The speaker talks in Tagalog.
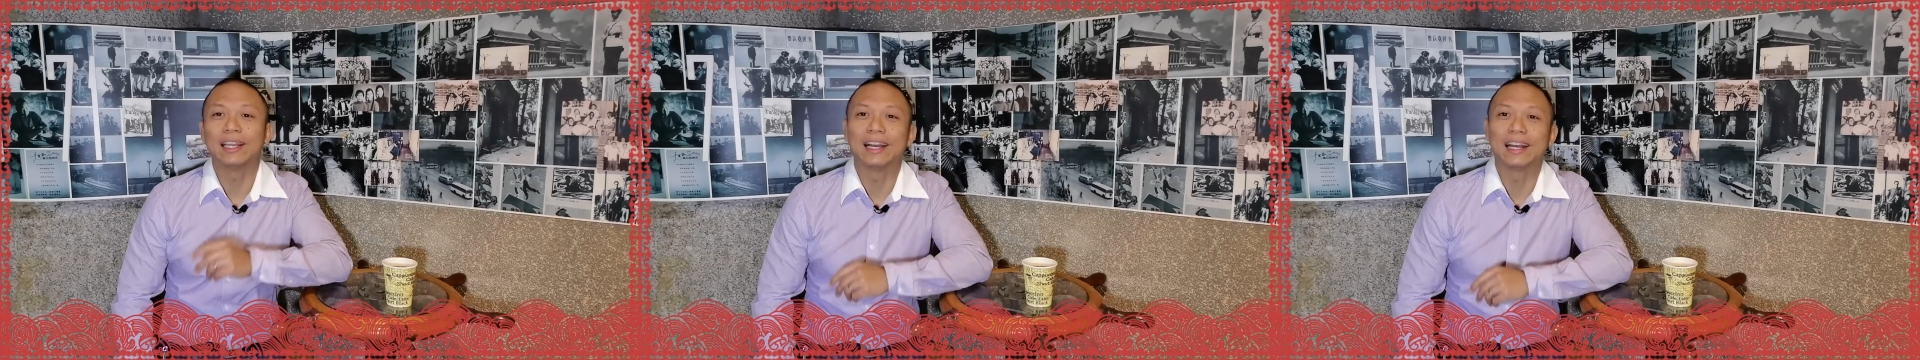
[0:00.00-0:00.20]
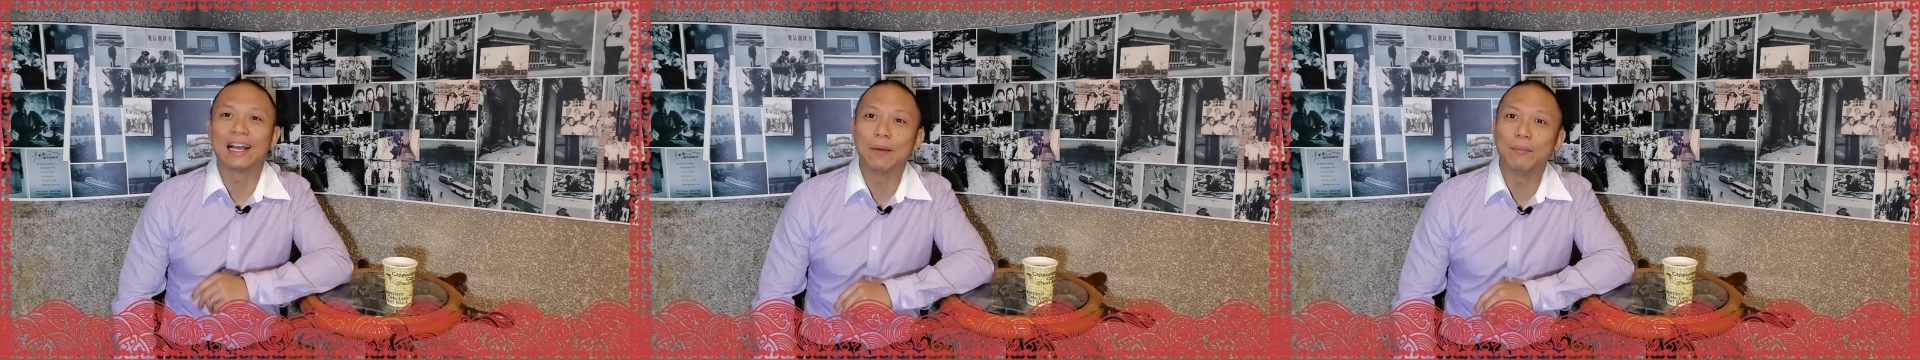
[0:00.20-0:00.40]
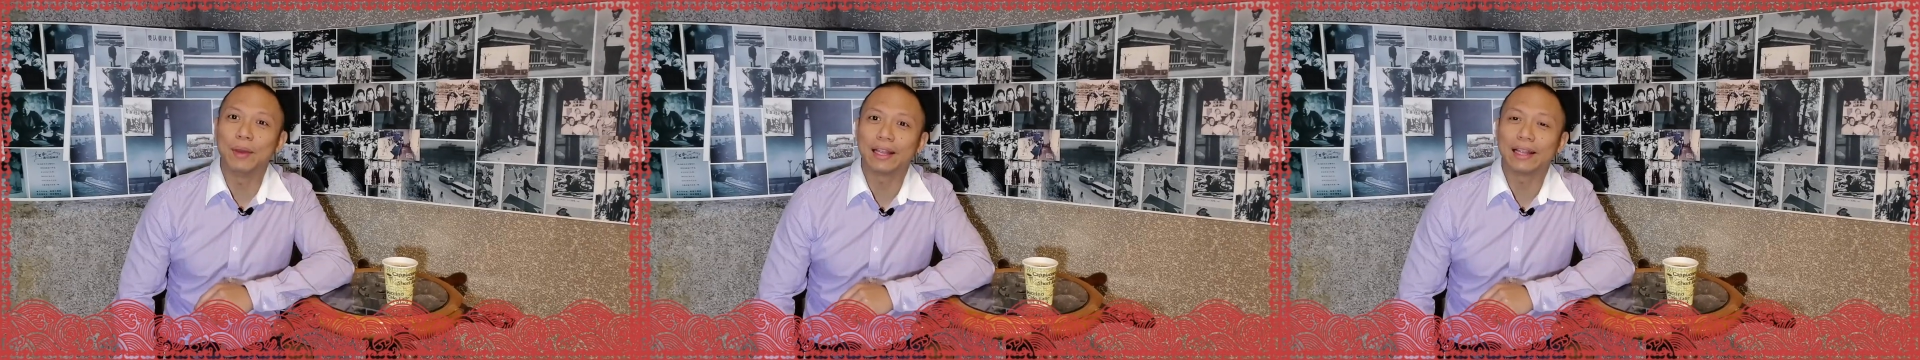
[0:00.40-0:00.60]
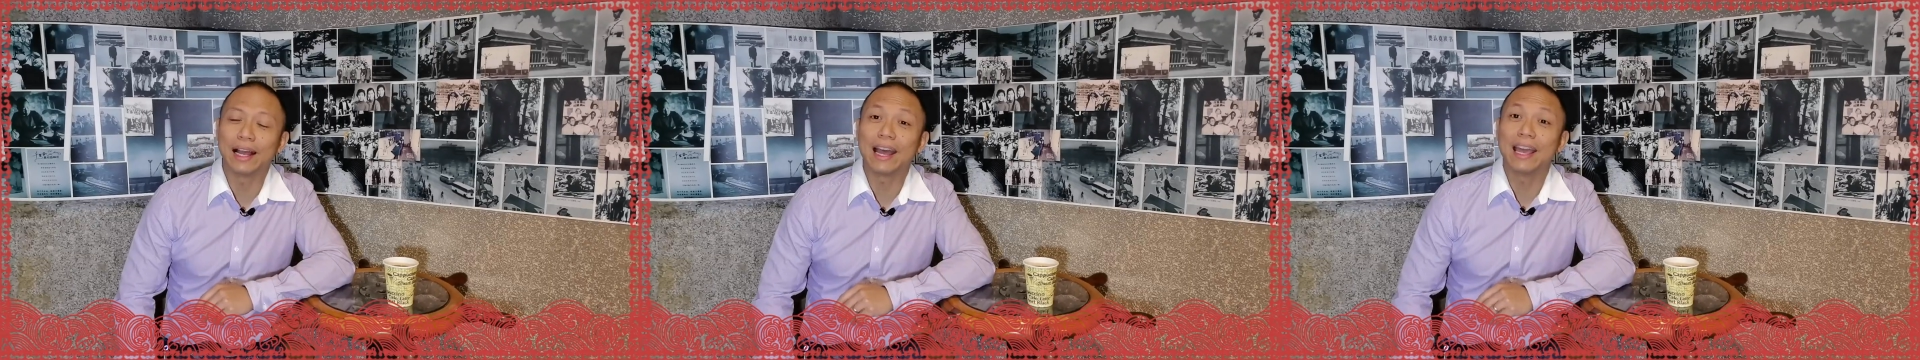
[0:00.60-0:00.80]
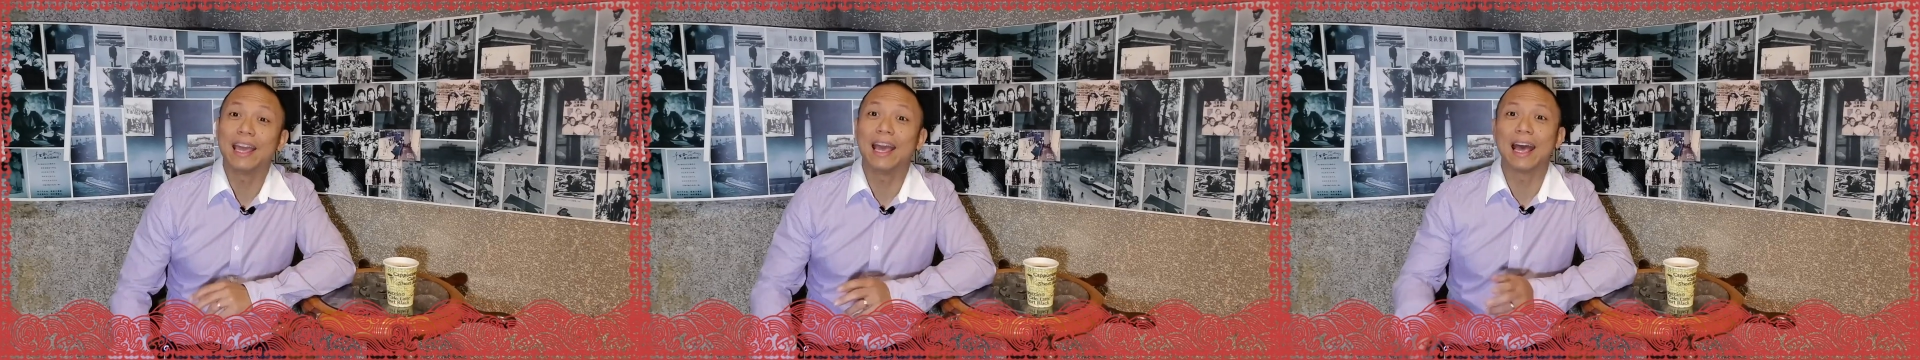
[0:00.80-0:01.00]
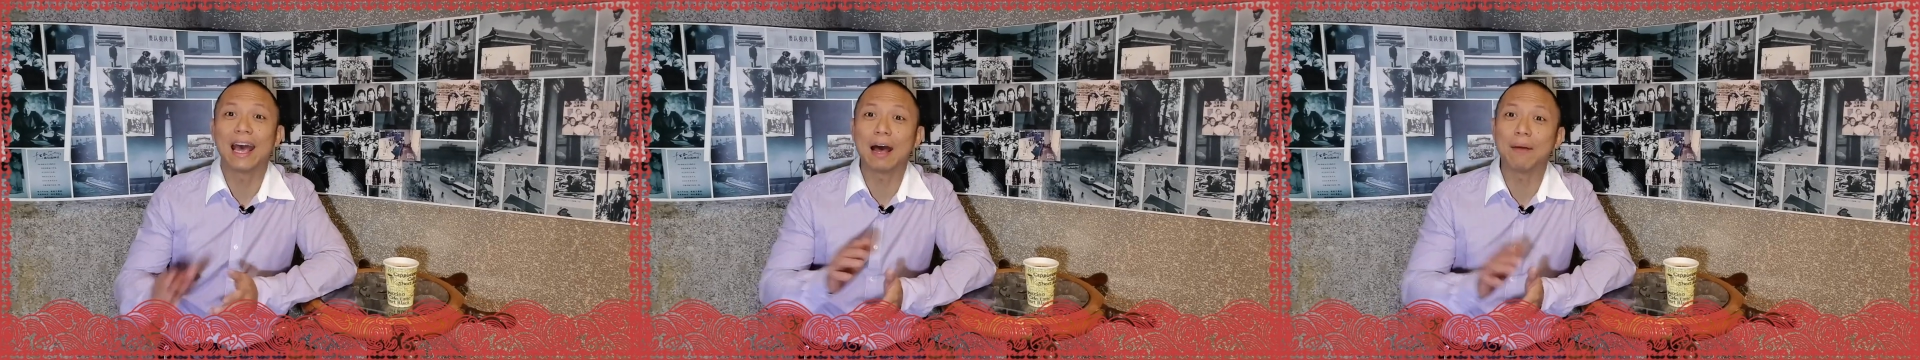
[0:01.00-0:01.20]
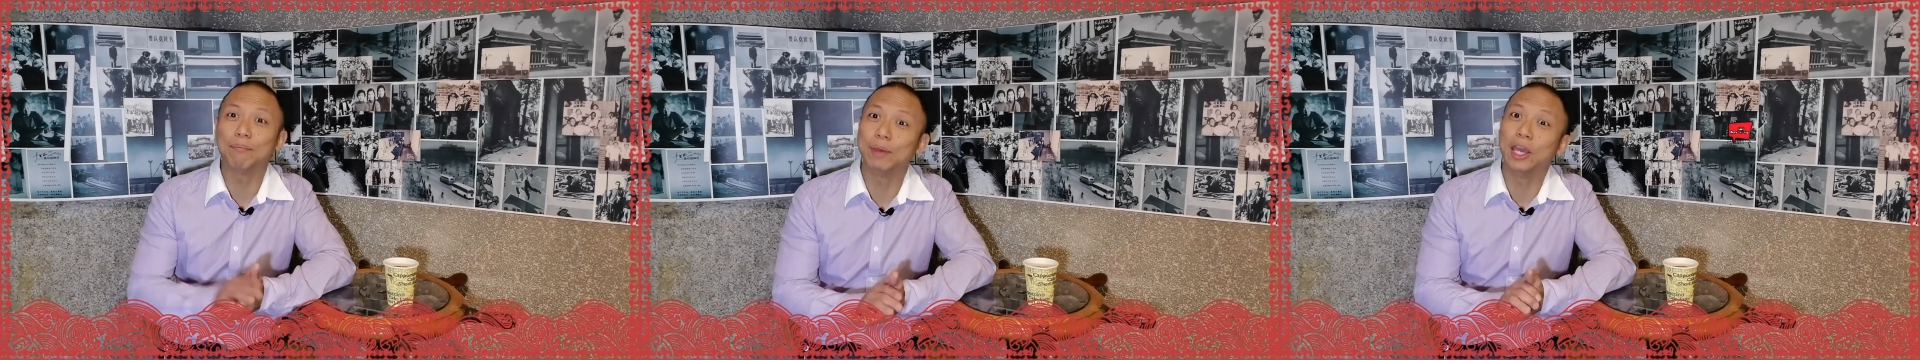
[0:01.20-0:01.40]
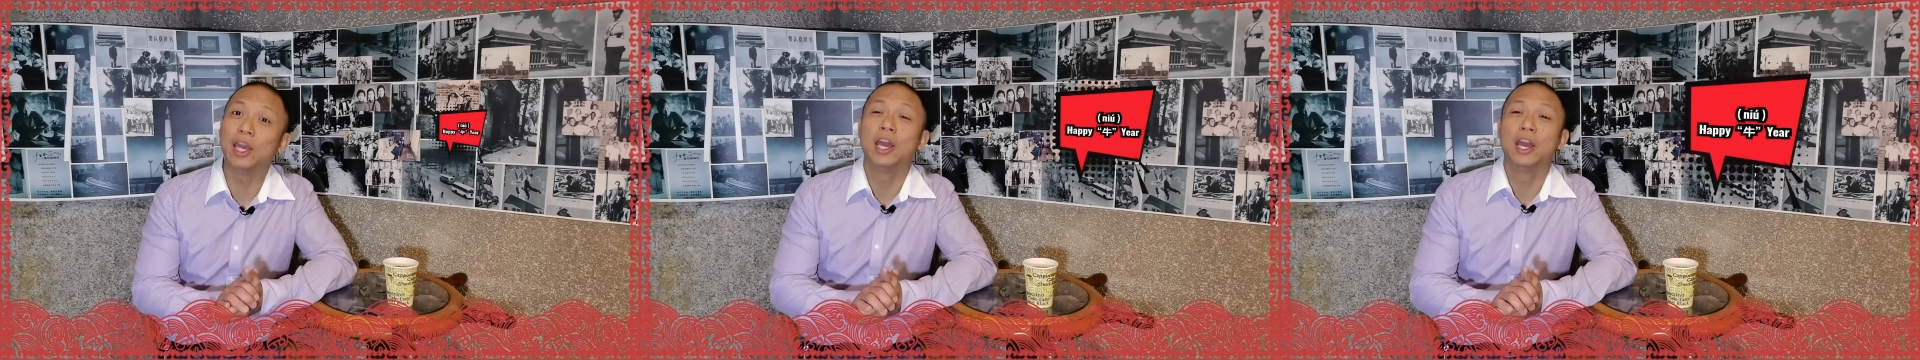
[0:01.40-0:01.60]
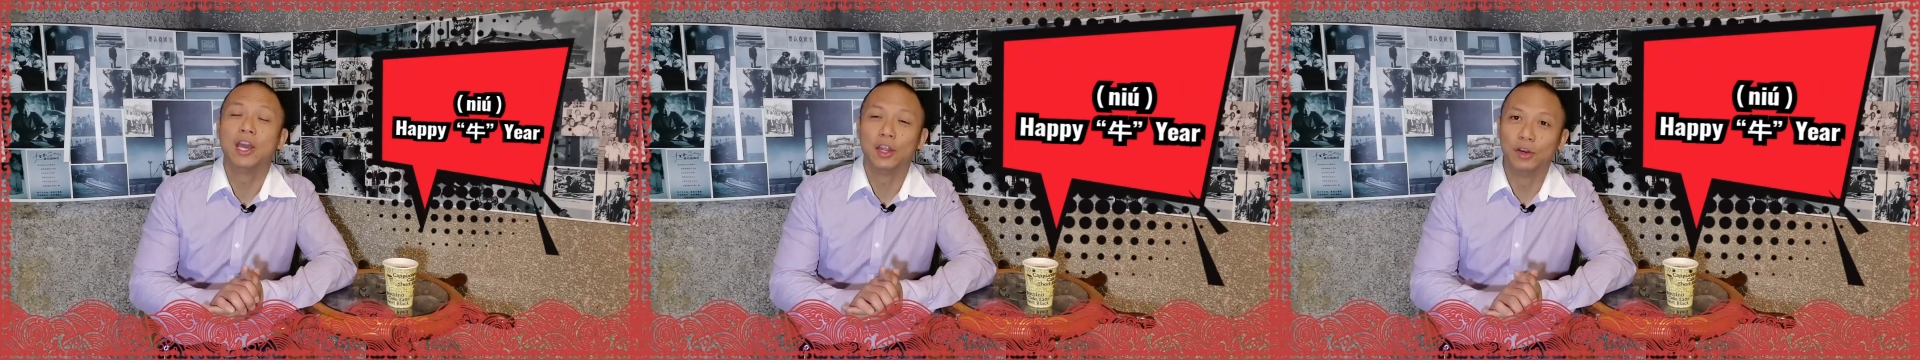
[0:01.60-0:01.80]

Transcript: ginagamit ay Happy